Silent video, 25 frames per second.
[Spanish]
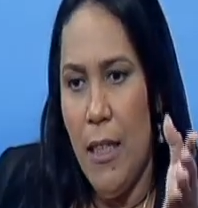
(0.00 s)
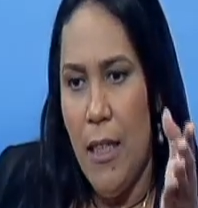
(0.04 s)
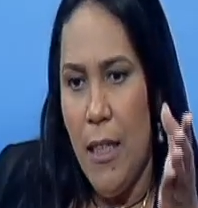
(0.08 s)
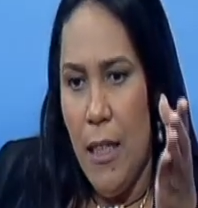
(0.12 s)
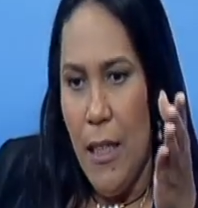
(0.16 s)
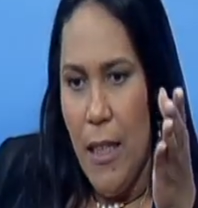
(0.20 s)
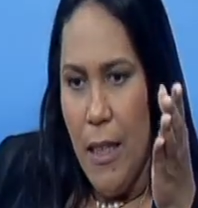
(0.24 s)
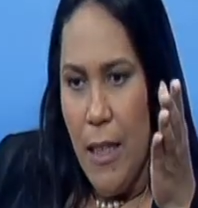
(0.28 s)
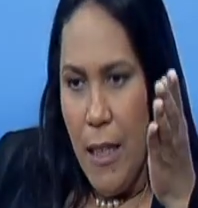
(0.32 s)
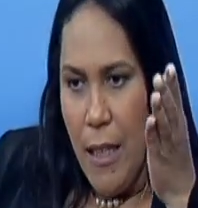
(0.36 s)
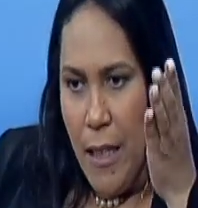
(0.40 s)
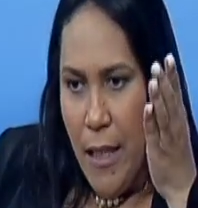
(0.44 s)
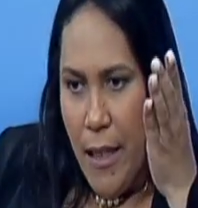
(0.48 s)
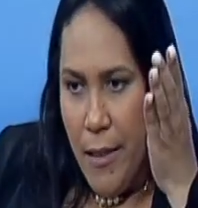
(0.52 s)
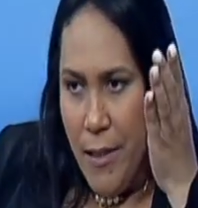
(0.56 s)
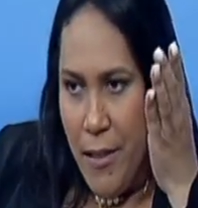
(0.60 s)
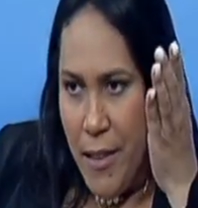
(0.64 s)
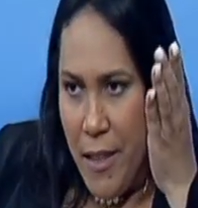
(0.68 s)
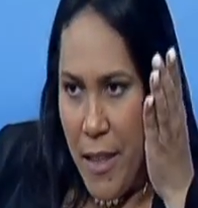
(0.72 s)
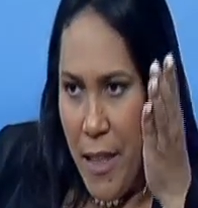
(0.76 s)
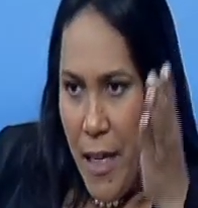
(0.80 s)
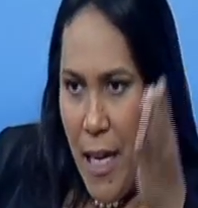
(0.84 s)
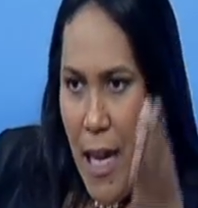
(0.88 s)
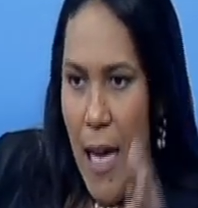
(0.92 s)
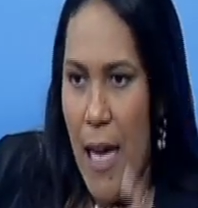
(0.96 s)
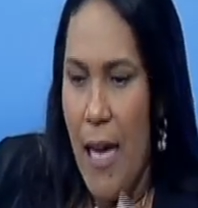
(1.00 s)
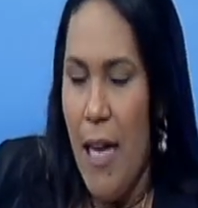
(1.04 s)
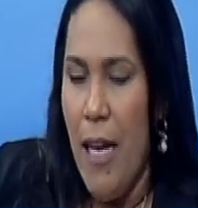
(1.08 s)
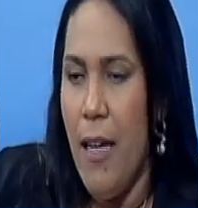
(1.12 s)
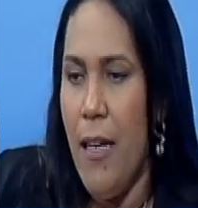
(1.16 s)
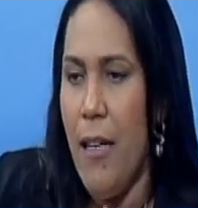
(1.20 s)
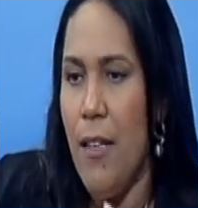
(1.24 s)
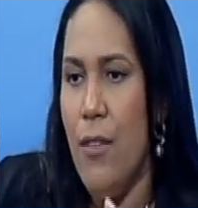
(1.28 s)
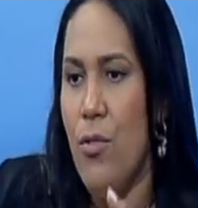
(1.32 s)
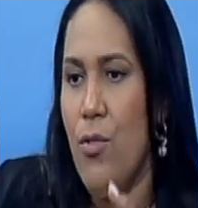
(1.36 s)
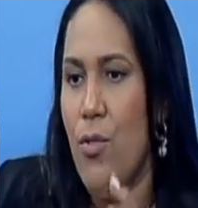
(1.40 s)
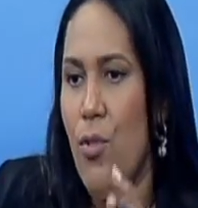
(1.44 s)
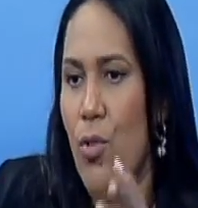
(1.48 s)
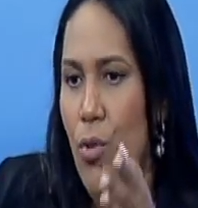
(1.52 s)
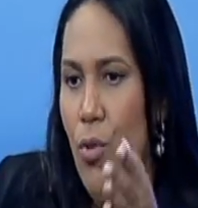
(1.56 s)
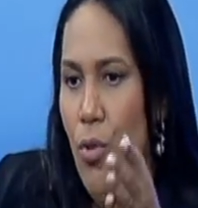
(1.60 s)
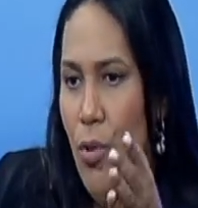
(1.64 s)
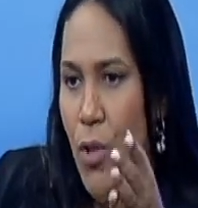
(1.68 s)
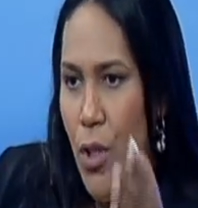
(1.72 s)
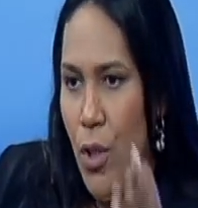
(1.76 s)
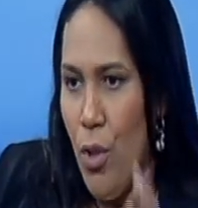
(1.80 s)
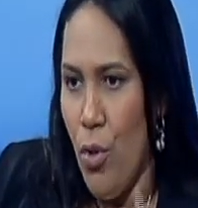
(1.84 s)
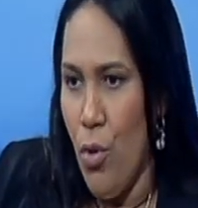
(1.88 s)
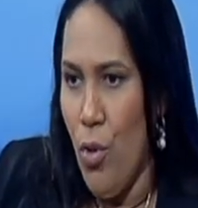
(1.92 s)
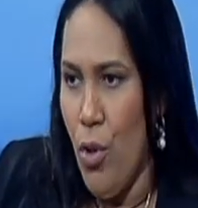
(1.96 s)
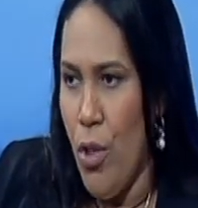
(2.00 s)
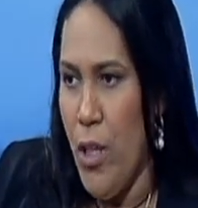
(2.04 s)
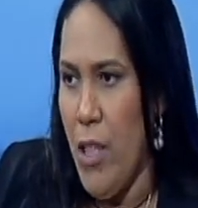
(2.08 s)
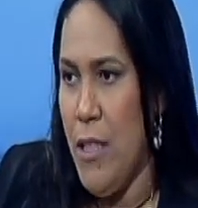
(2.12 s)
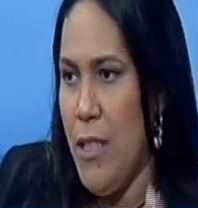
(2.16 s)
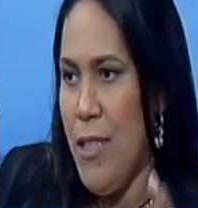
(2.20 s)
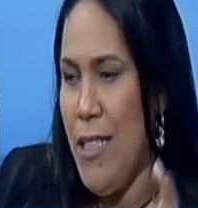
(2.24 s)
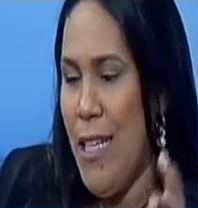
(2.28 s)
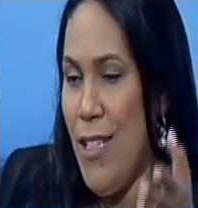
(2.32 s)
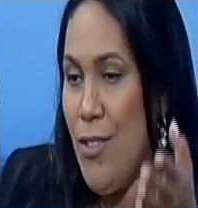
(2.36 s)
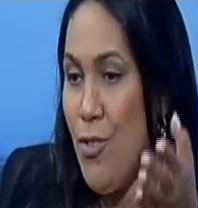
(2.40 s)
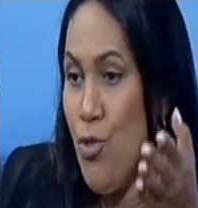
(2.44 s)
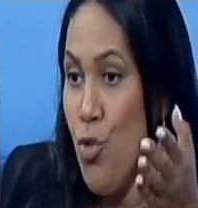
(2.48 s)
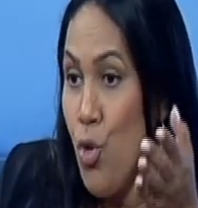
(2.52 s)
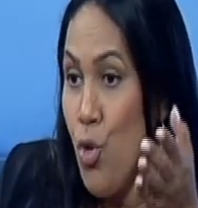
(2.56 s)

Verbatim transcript: que le entregaran esos corredores, esas